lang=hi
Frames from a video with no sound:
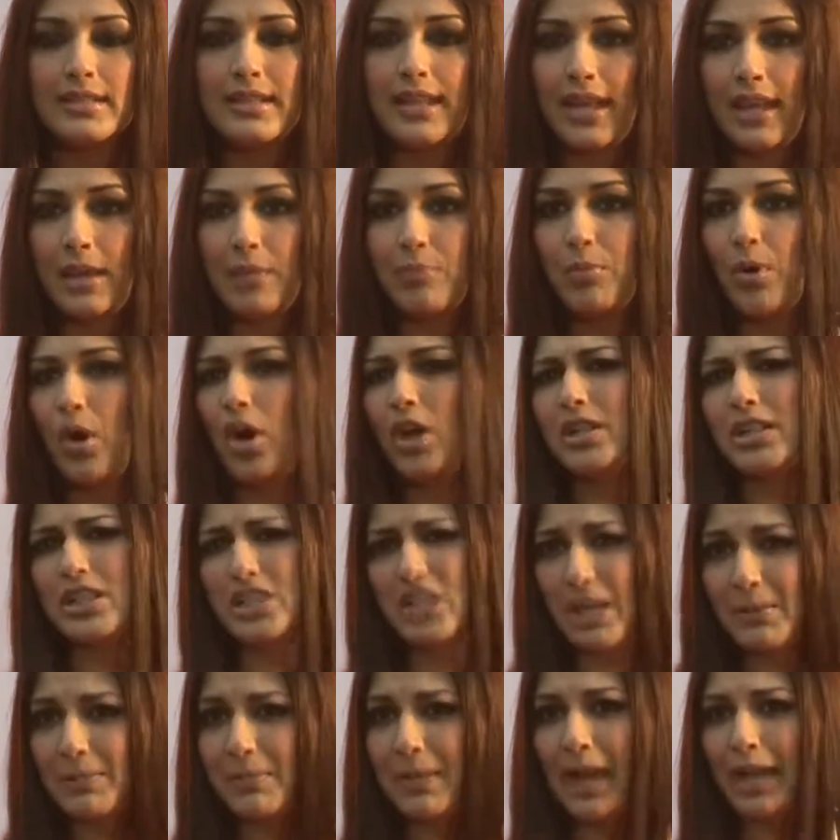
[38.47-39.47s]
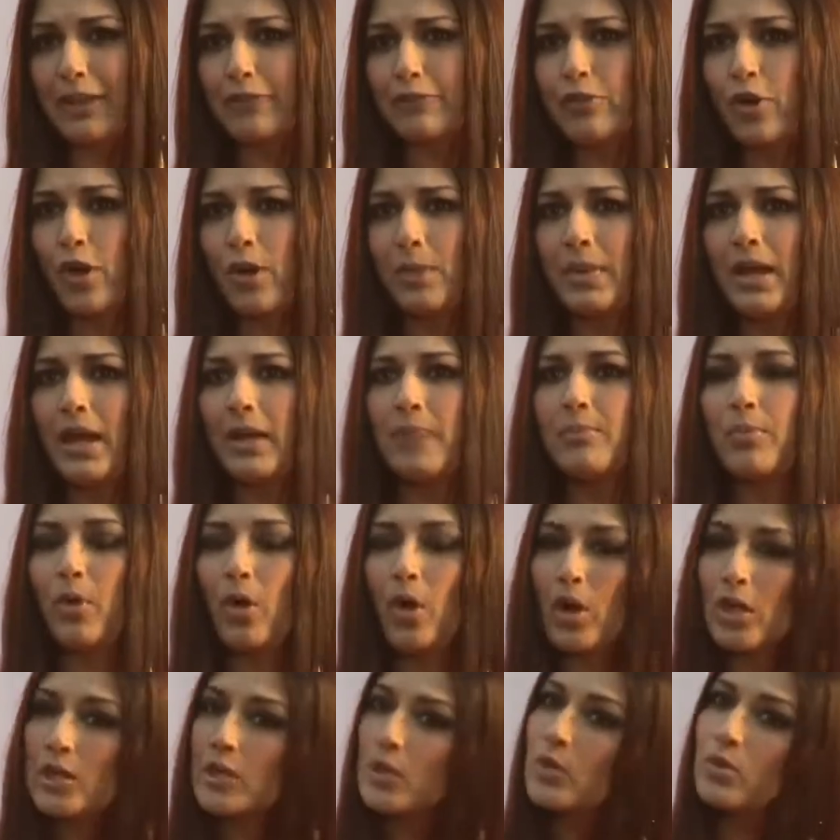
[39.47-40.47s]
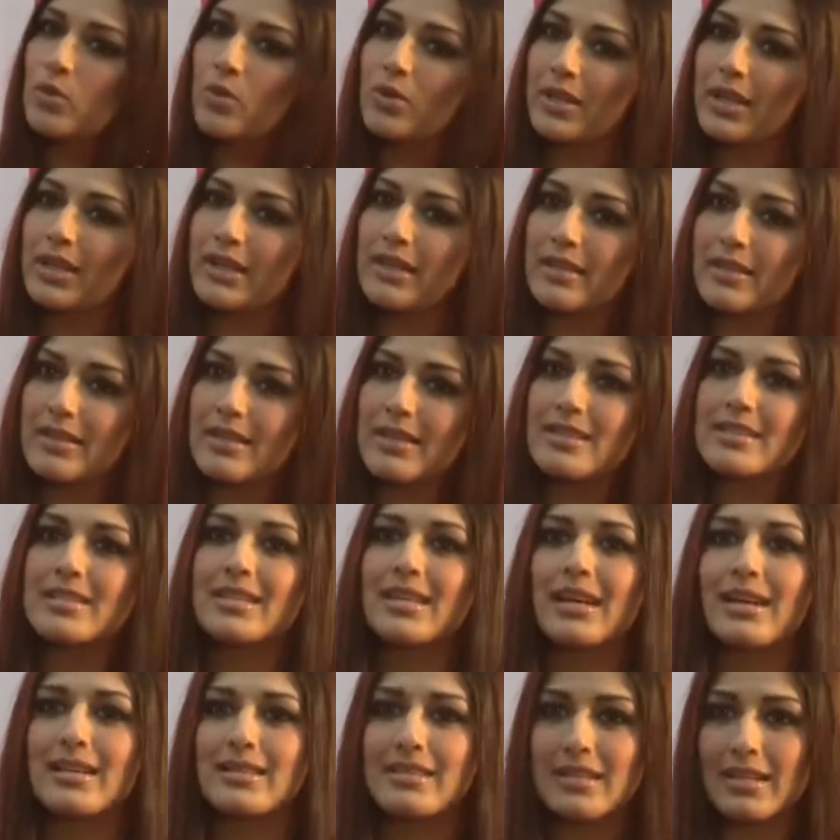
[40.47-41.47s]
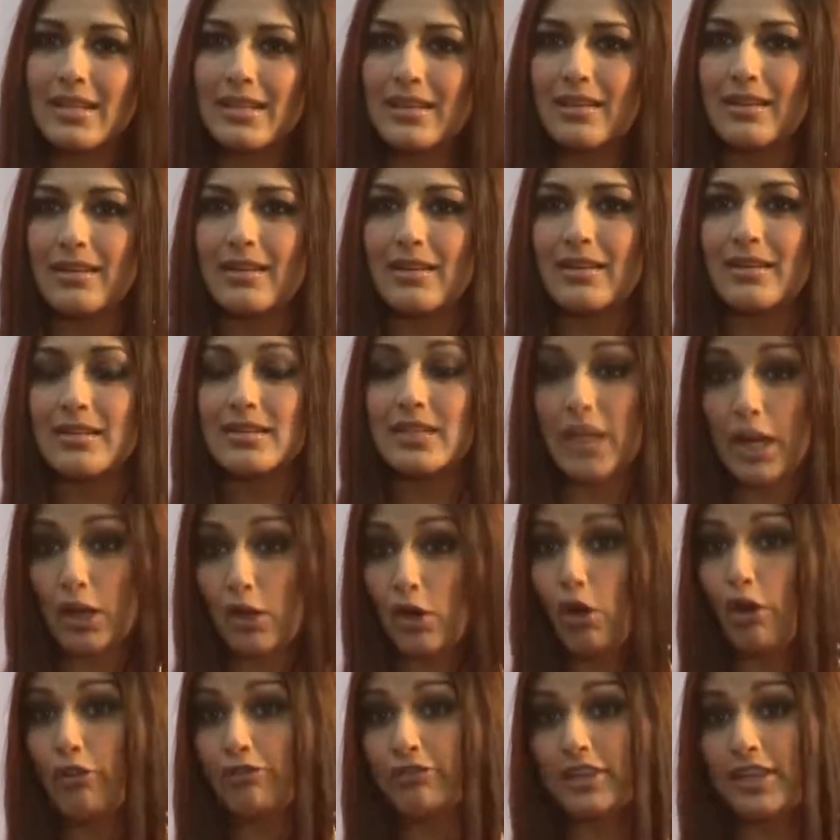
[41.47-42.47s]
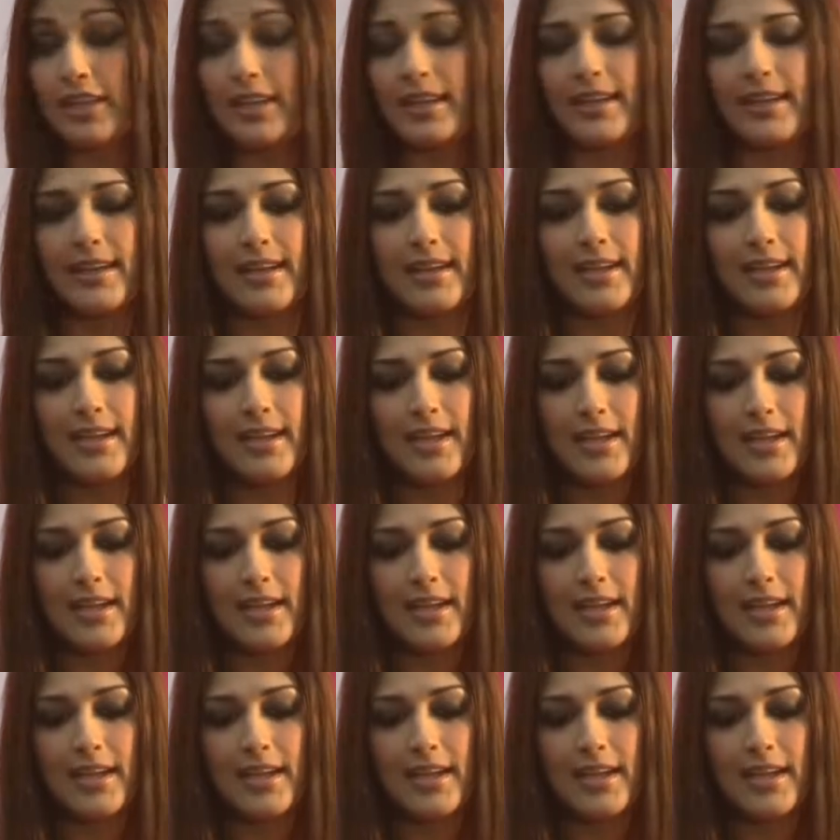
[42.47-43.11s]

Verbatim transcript: ये बहुत अच्छा प्लेटफॉर्म है बहुत लोगों के करियर्स यहाँ से टेक ऑफ किए हैं